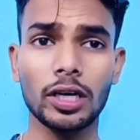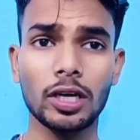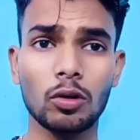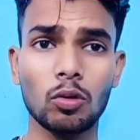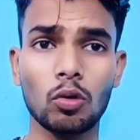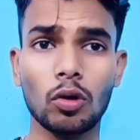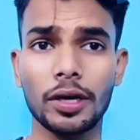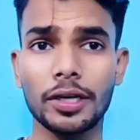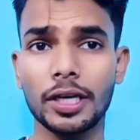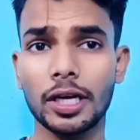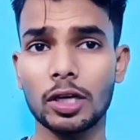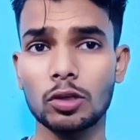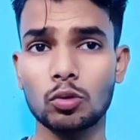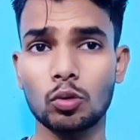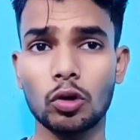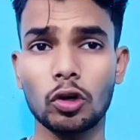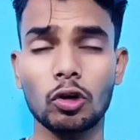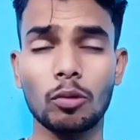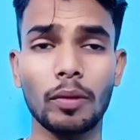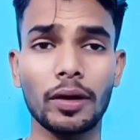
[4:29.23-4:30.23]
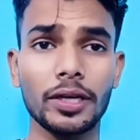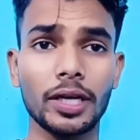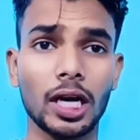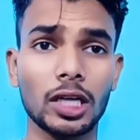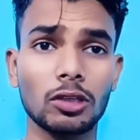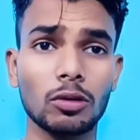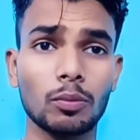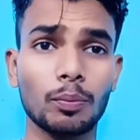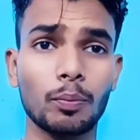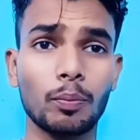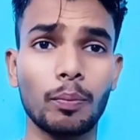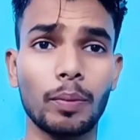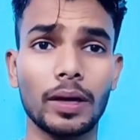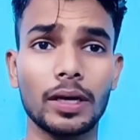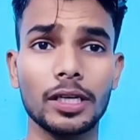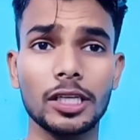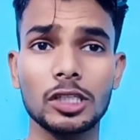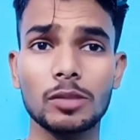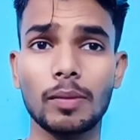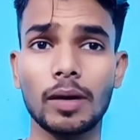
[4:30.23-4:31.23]
तो क्लियर हो गई है कि सूर्य कुमार यादव
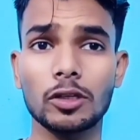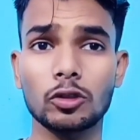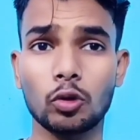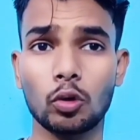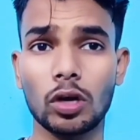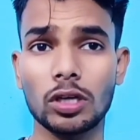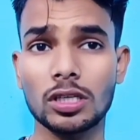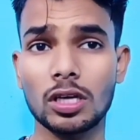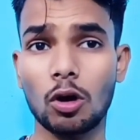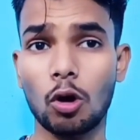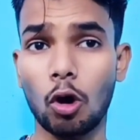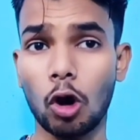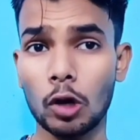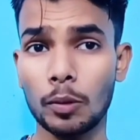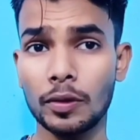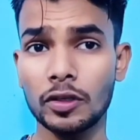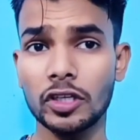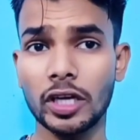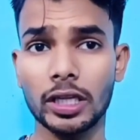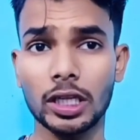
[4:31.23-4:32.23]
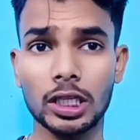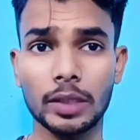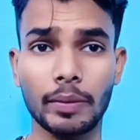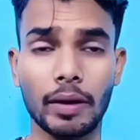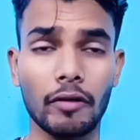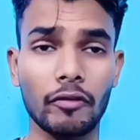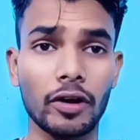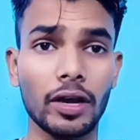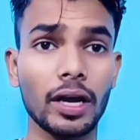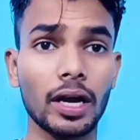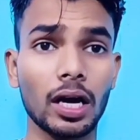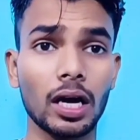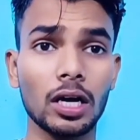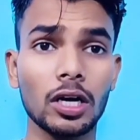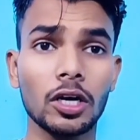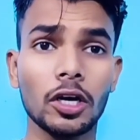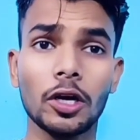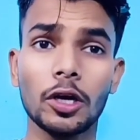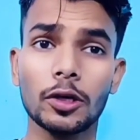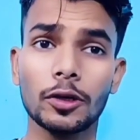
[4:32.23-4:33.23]
पर इस बार थोड़ा सा और भी ज्यादा दबाव
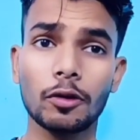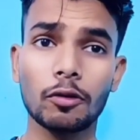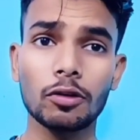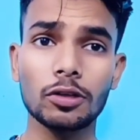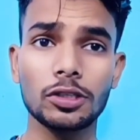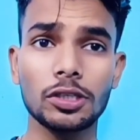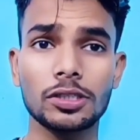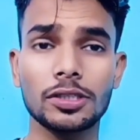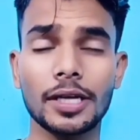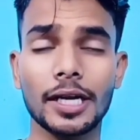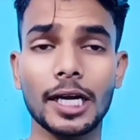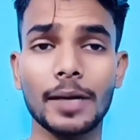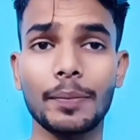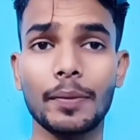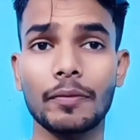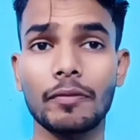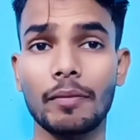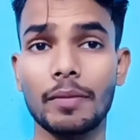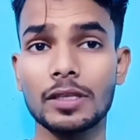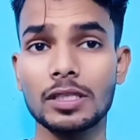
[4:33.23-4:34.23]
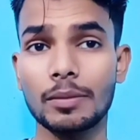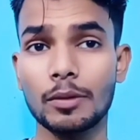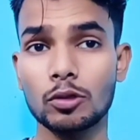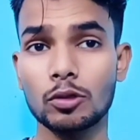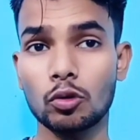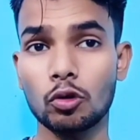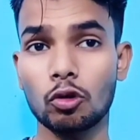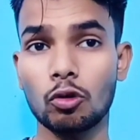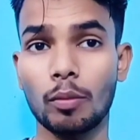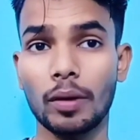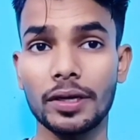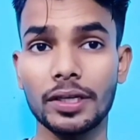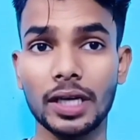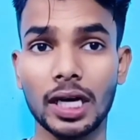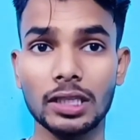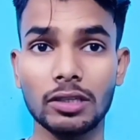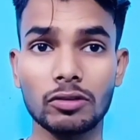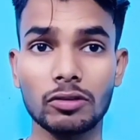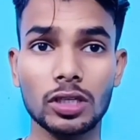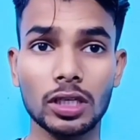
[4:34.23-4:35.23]
रहेगा क्योंकि जिस तरह का परफॉर्मेंस हमें सूर्य कुमार
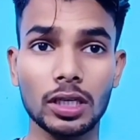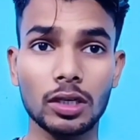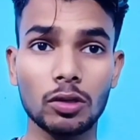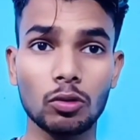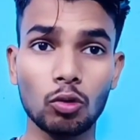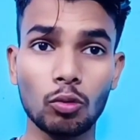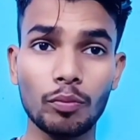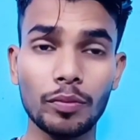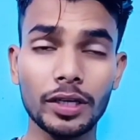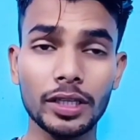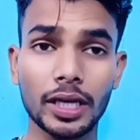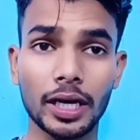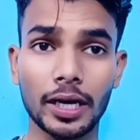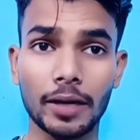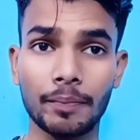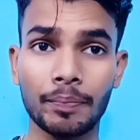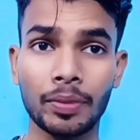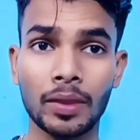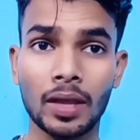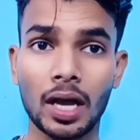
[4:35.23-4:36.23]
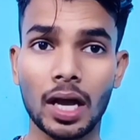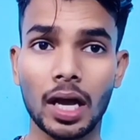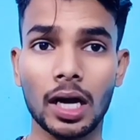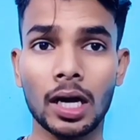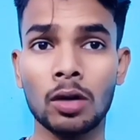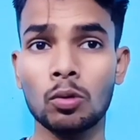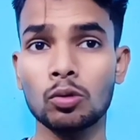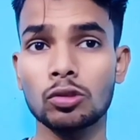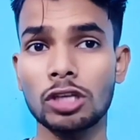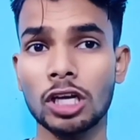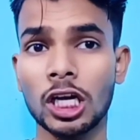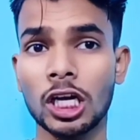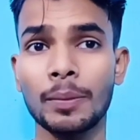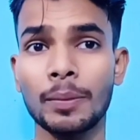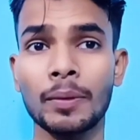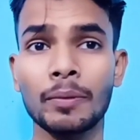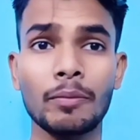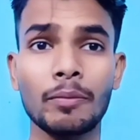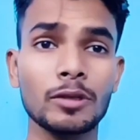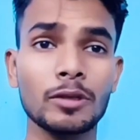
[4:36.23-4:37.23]
यादव से उम्मीद है अगर उस तरह
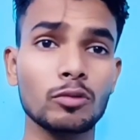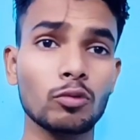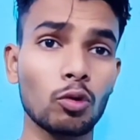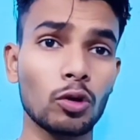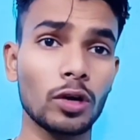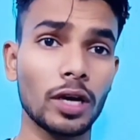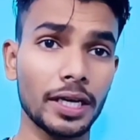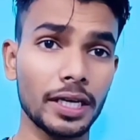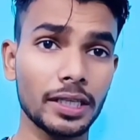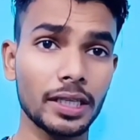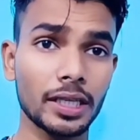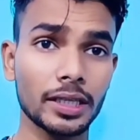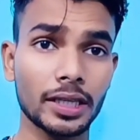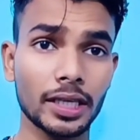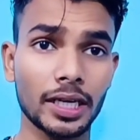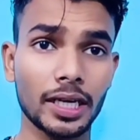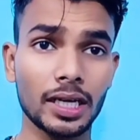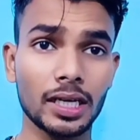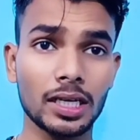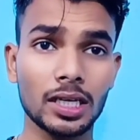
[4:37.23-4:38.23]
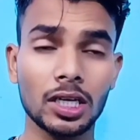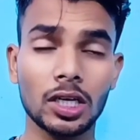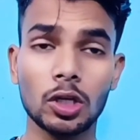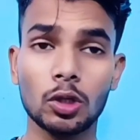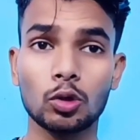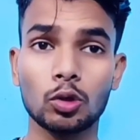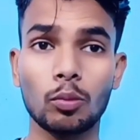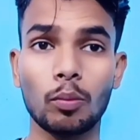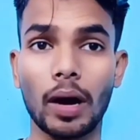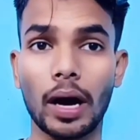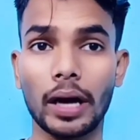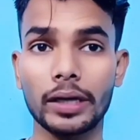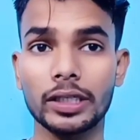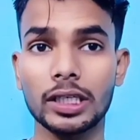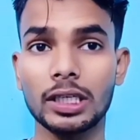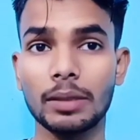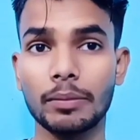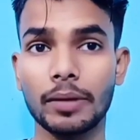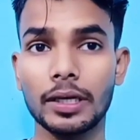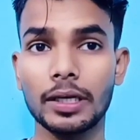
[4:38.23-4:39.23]
का परफॉर्मेंस वो नहीं देते हैं तो
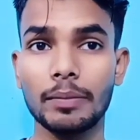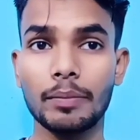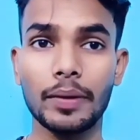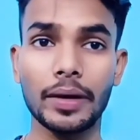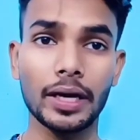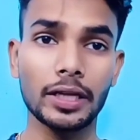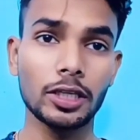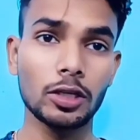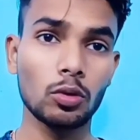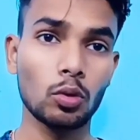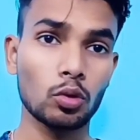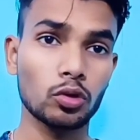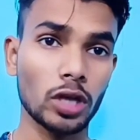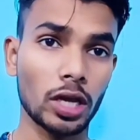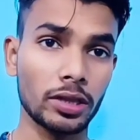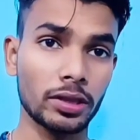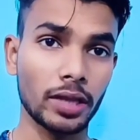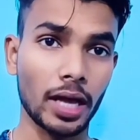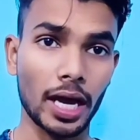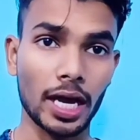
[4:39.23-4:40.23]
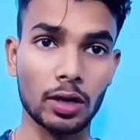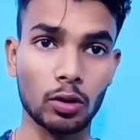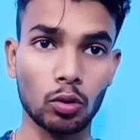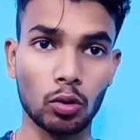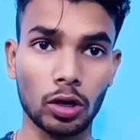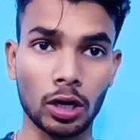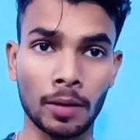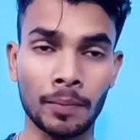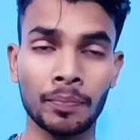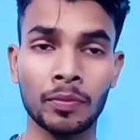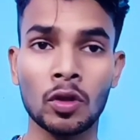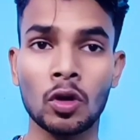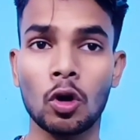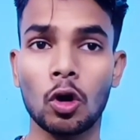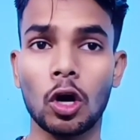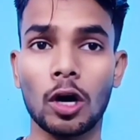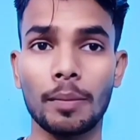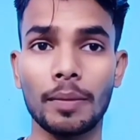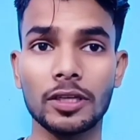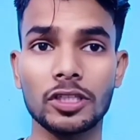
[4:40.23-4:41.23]
भारतीय टीम के लिए बेहद ही नुकसानदायक
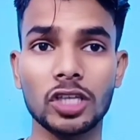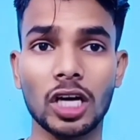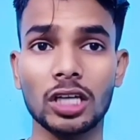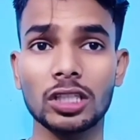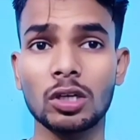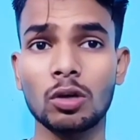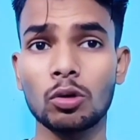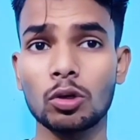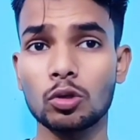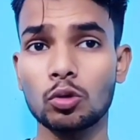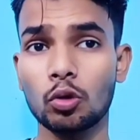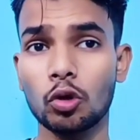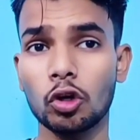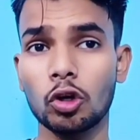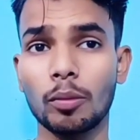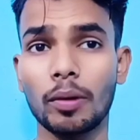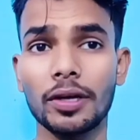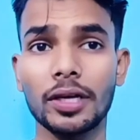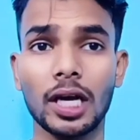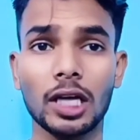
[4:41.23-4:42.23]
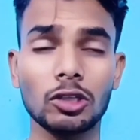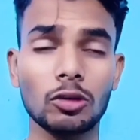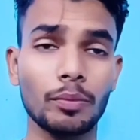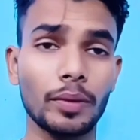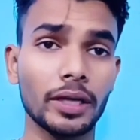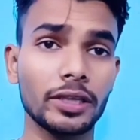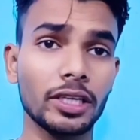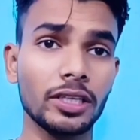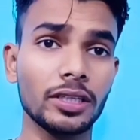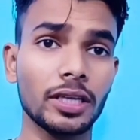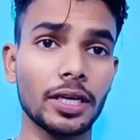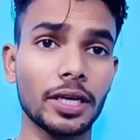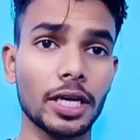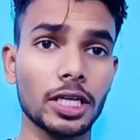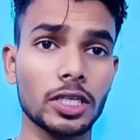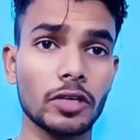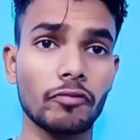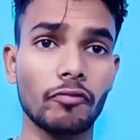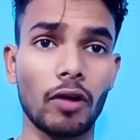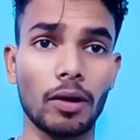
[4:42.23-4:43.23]
होगा और मैं चाहता हूँ सूर्य कुमार यादव बेहतरीन
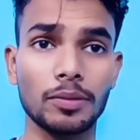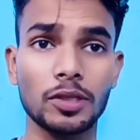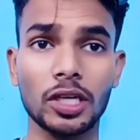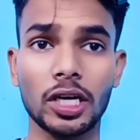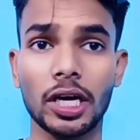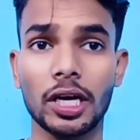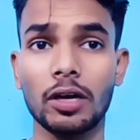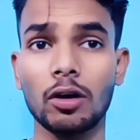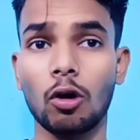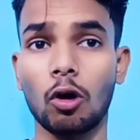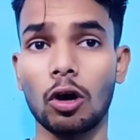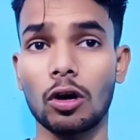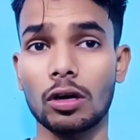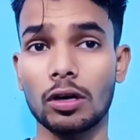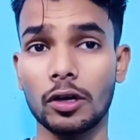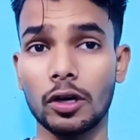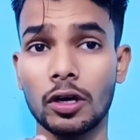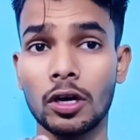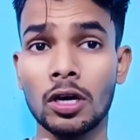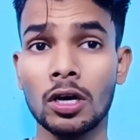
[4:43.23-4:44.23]
तरीके से वापसी करे और